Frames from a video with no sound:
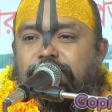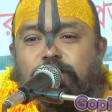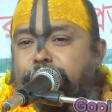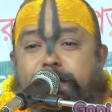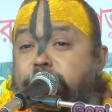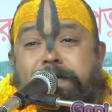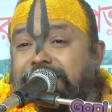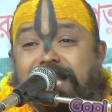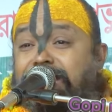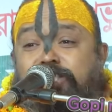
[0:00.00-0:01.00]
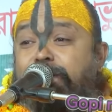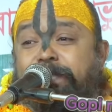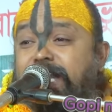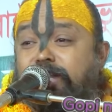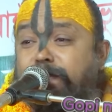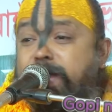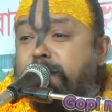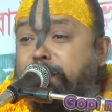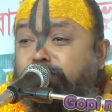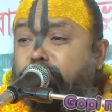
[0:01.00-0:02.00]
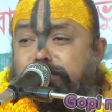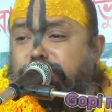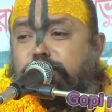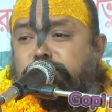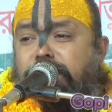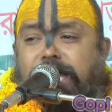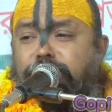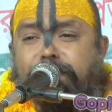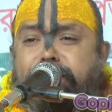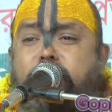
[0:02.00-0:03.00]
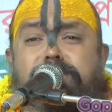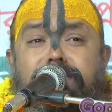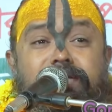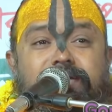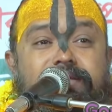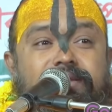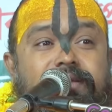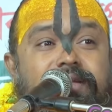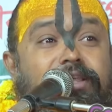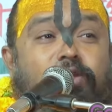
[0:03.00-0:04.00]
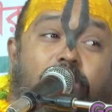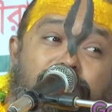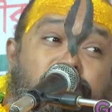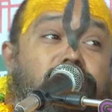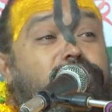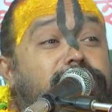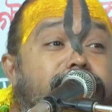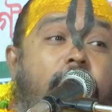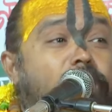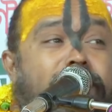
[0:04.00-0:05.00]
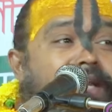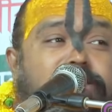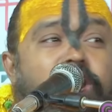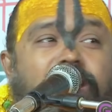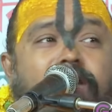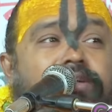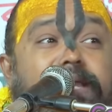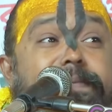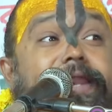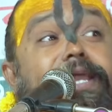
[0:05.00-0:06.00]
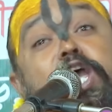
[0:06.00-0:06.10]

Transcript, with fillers: তমেব মাতা চ পিতা তমেব বন্ধুচ্চ শাখা তমেব তাহলে অর্জুন যদি ভগবানের শাখা হতে পারে